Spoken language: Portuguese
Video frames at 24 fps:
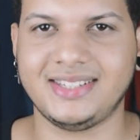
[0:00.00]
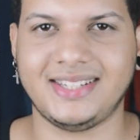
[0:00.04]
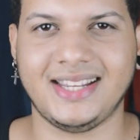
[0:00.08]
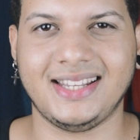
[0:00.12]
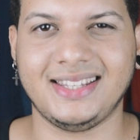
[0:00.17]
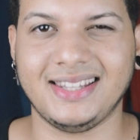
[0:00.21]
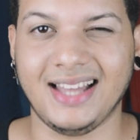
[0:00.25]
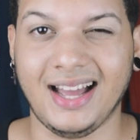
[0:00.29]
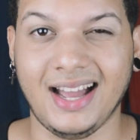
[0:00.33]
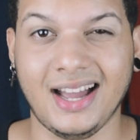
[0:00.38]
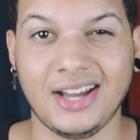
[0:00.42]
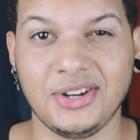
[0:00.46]

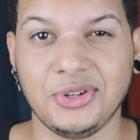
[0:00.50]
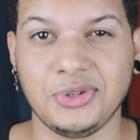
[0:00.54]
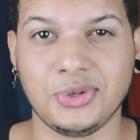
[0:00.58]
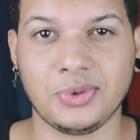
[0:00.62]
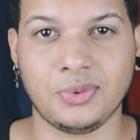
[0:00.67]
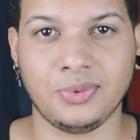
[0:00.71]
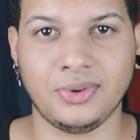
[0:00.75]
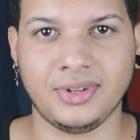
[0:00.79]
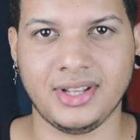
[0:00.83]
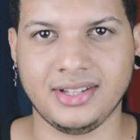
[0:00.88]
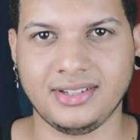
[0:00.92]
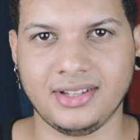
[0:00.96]
cenários,
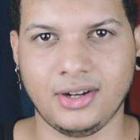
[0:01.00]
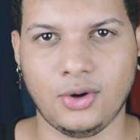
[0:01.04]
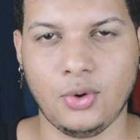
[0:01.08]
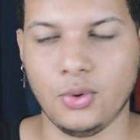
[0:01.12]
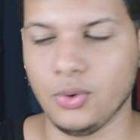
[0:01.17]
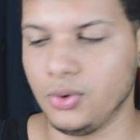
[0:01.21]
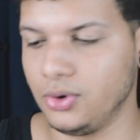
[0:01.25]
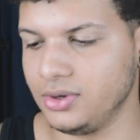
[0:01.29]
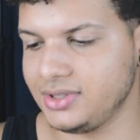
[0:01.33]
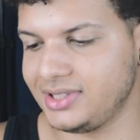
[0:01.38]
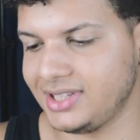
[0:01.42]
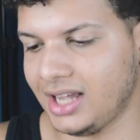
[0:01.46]
com essa
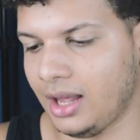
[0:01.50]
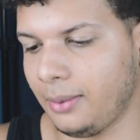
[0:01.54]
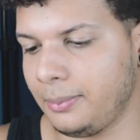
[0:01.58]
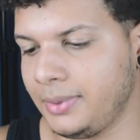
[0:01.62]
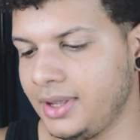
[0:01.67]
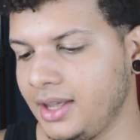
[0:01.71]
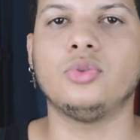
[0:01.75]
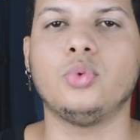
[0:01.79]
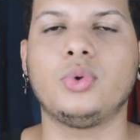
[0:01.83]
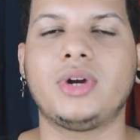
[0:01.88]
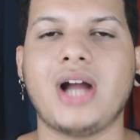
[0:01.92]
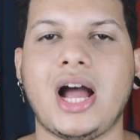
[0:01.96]
cor,
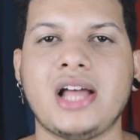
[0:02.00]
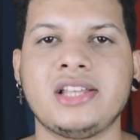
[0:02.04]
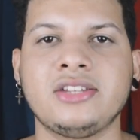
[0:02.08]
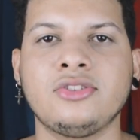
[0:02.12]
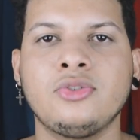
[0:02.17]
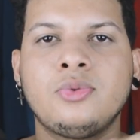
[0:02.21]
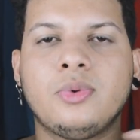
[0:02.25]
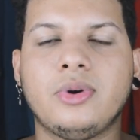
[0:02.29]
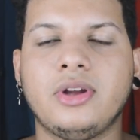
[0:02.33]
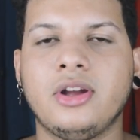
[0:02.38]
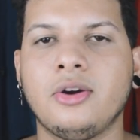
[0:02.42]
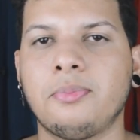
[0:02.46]
sabe? No
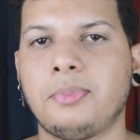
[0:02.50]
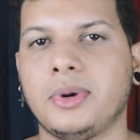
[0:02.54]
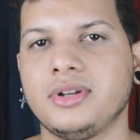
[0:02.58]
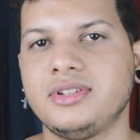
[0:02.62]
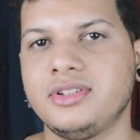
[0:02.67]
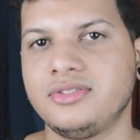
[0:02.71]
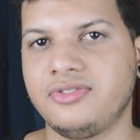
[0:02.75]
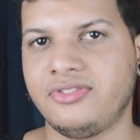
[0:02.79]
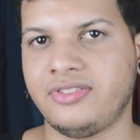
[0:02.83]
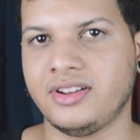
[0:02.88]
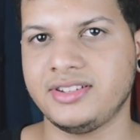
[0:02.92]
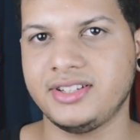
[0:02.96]
caso, eu
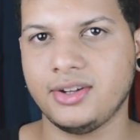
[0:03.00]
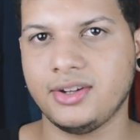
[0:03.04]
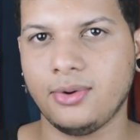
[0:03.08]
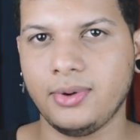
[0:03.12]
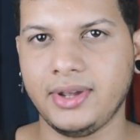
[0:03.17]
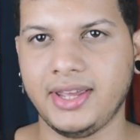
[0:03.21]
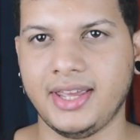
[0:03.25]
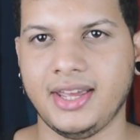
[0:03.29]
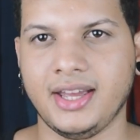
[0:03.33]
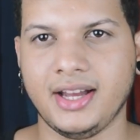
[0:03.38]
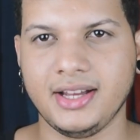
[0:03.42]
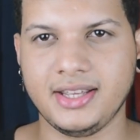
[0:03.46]
posso fazer o
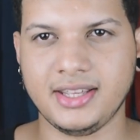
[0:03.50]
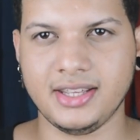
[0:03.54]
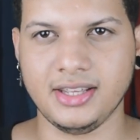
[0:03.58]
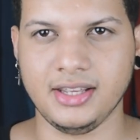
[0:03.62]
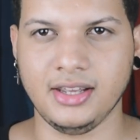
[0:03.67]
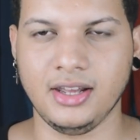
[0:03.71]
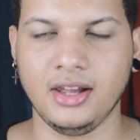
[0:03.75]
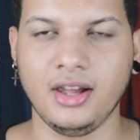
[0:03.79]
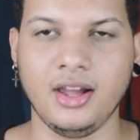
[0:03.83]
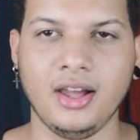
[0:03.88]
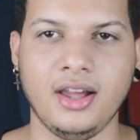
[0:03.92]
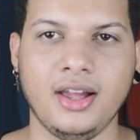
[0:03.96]
que aqui?